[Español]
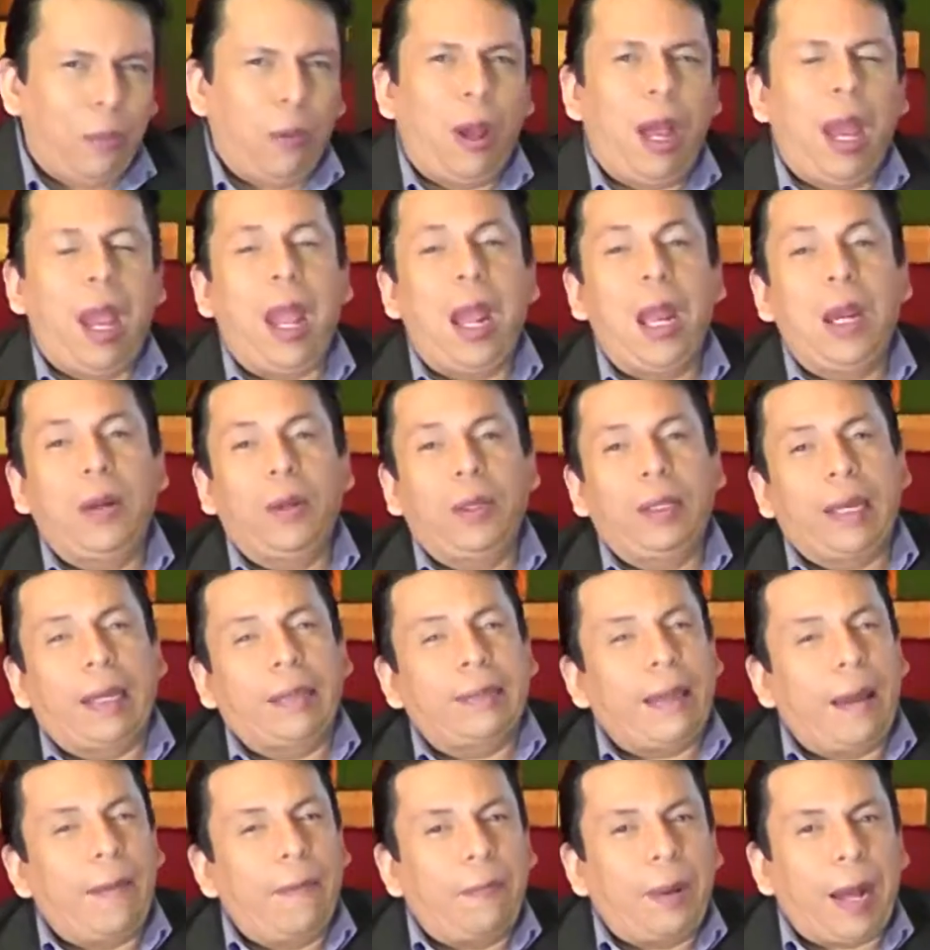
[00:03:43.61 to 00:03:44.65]
bueno, ya
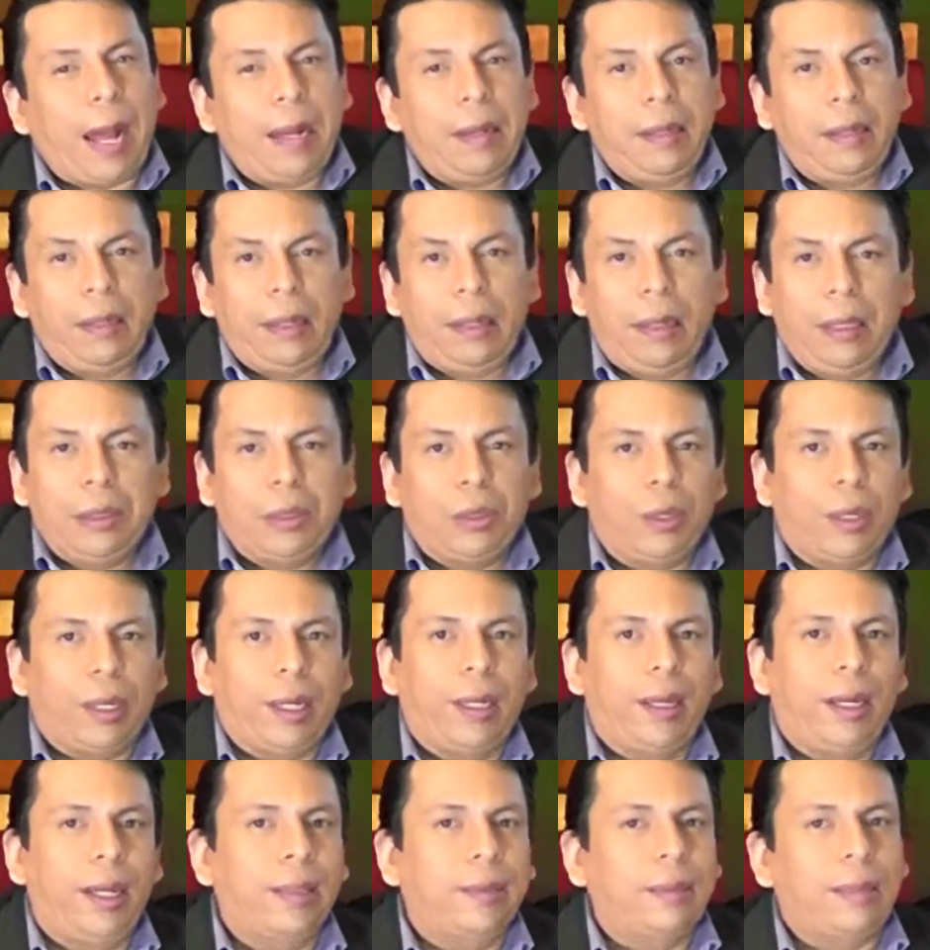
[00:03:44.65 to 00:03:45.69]
está Amparito,
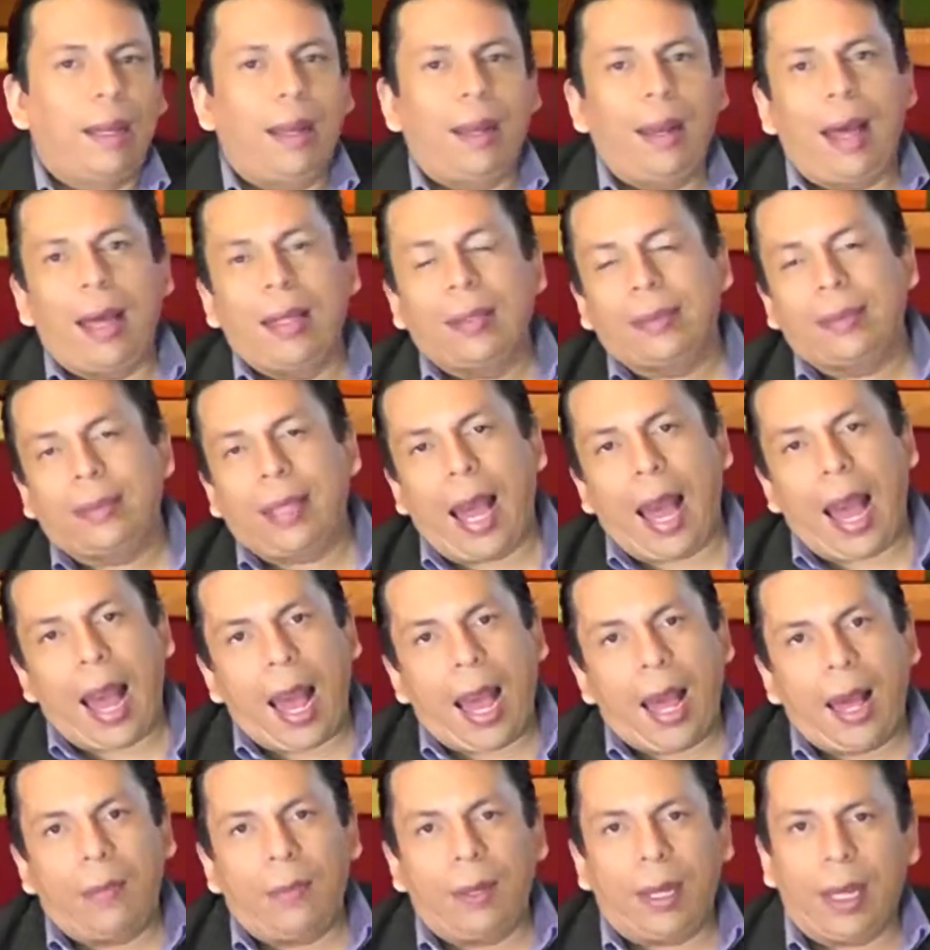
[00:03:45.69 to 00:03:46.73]
regresa a las
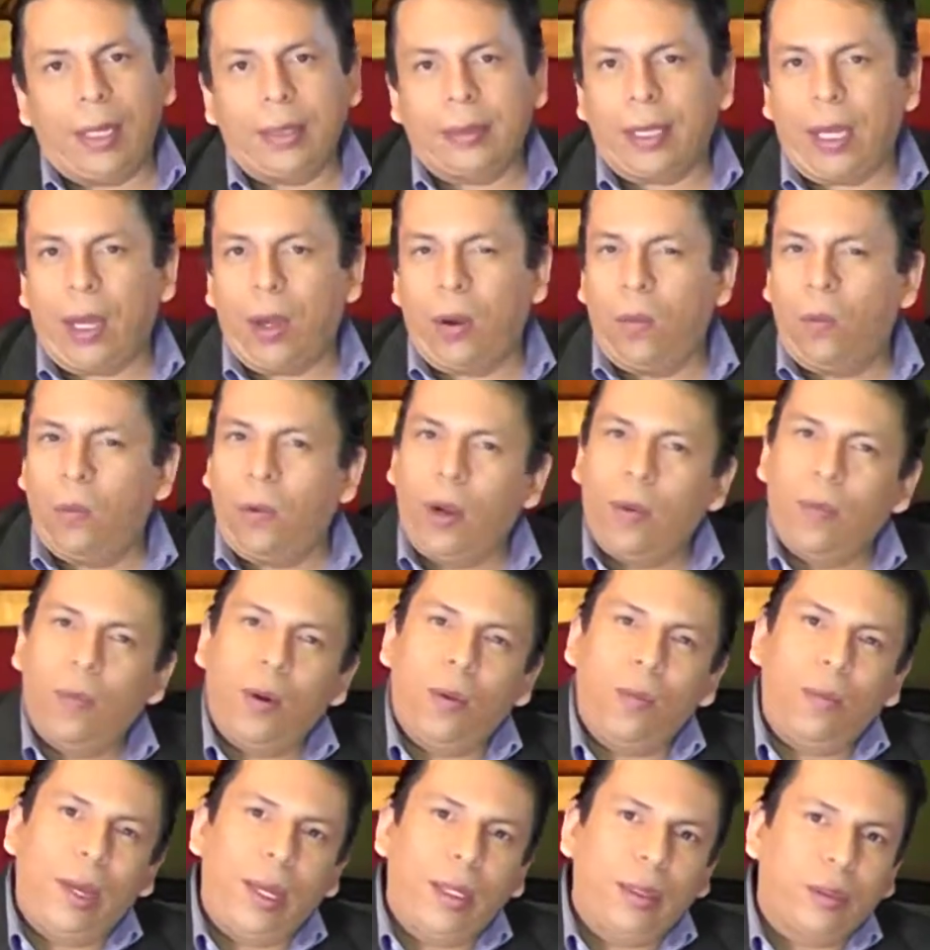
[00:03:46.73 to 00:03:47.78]
tablas, está en un buen
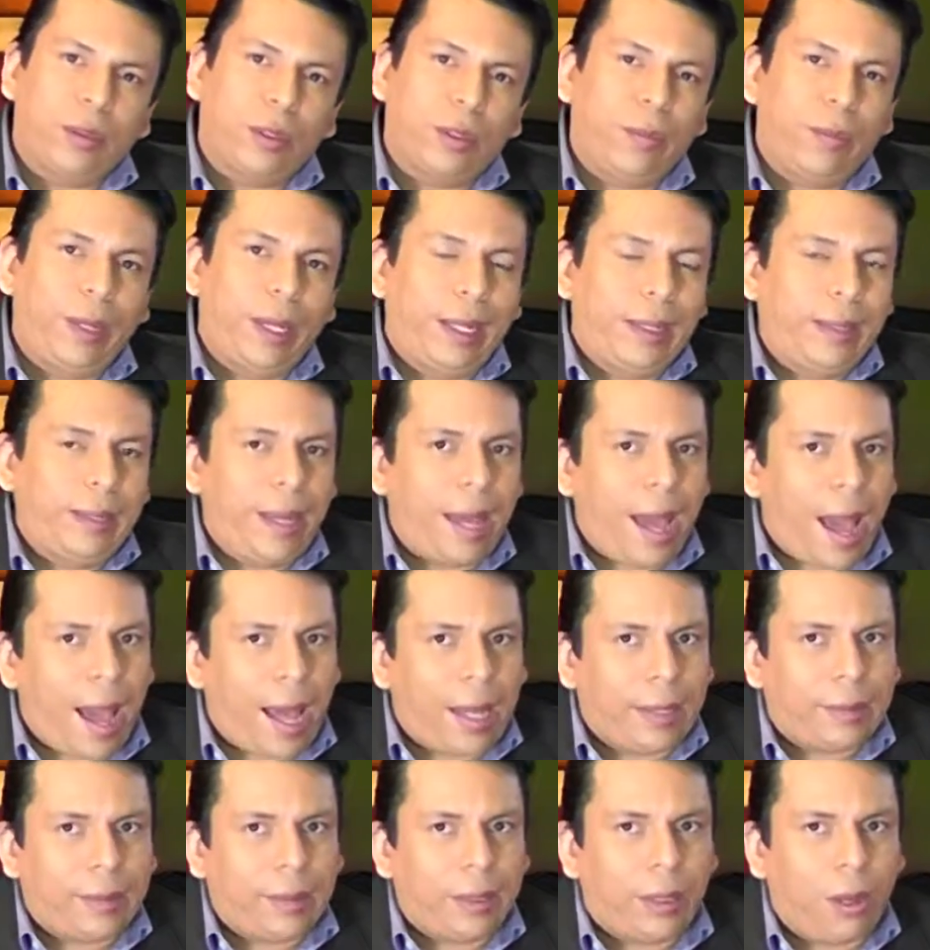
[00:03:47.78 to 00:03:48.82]
momento
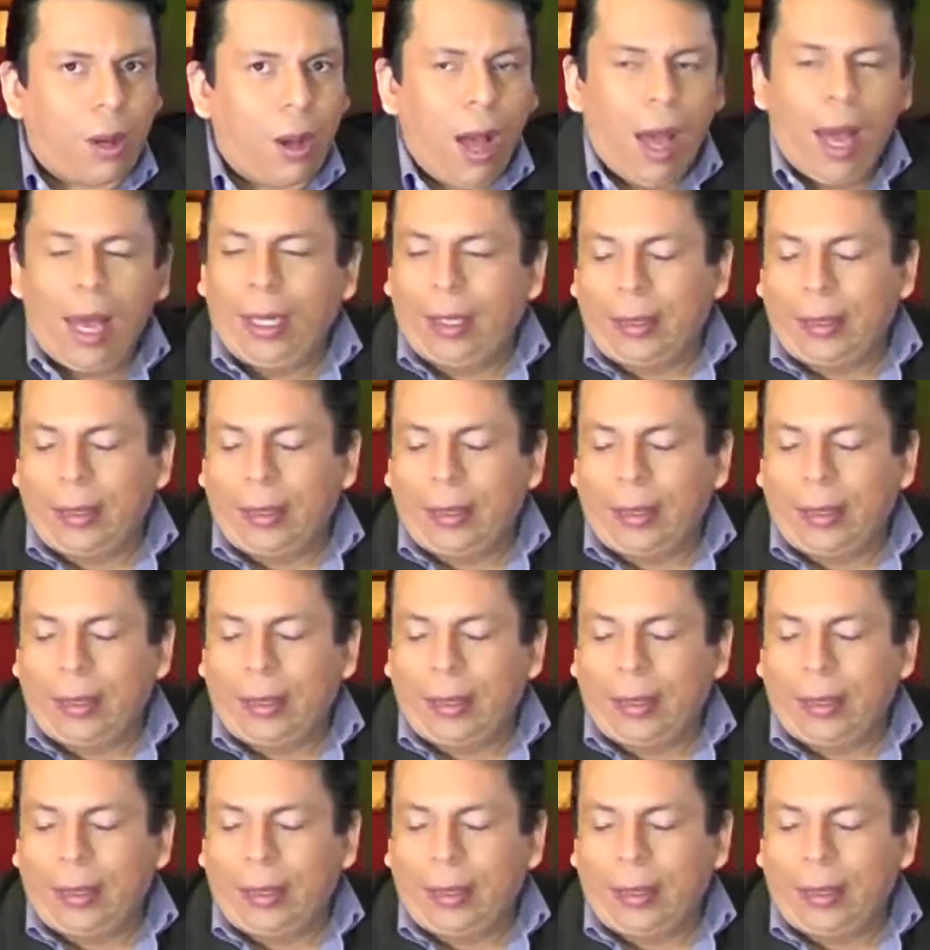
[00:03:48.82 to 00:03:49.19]
mediático,